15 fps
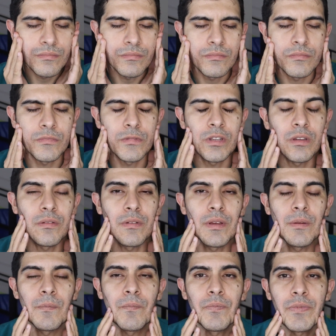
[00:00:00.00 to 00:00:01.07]
Muy
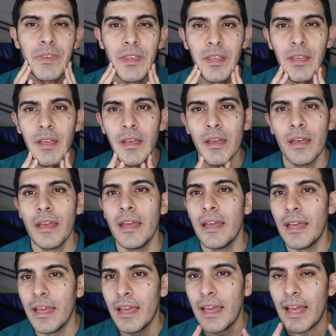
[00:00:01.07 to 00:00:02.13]
bien.
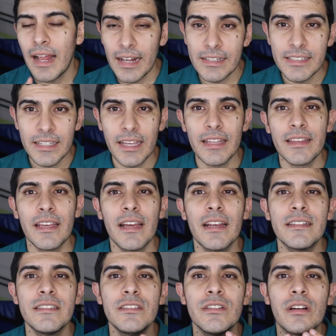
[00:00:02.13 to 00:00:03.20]
El siguiente
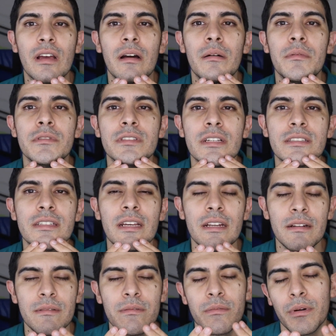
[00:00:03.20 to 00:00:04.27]
ejercicio que vamos a
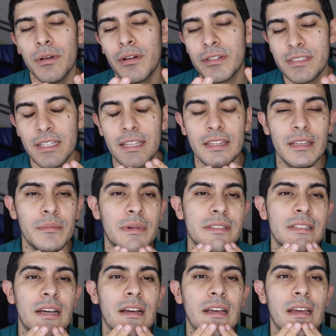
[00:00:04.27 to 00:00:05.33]
hacer, bueno, el siguiente
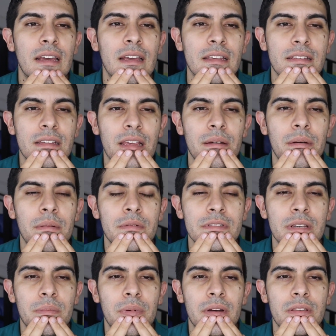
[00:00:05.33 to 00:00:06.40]
masaje es que vamos
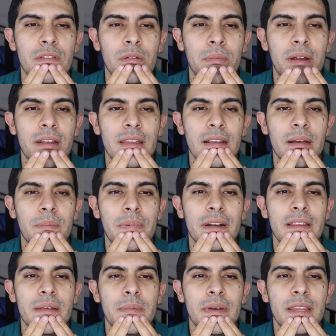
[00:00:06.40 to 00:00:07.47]
a tomar de la
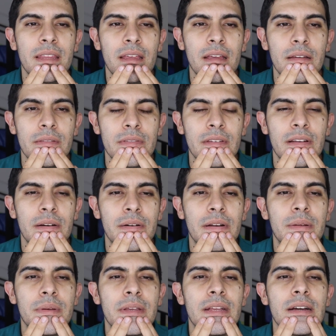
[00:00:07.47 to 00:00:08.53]
parte media de la
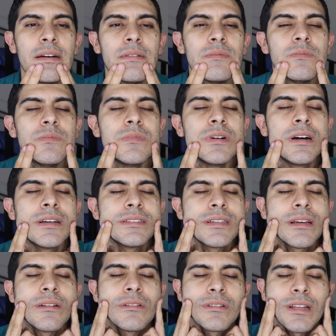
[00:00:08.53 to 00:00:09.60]
barbilla
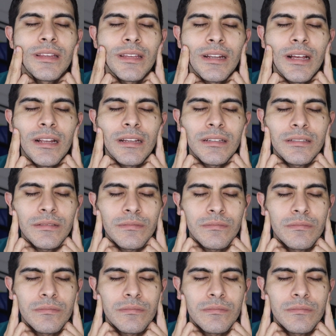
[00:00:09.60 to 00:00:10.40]
hacia los laterales.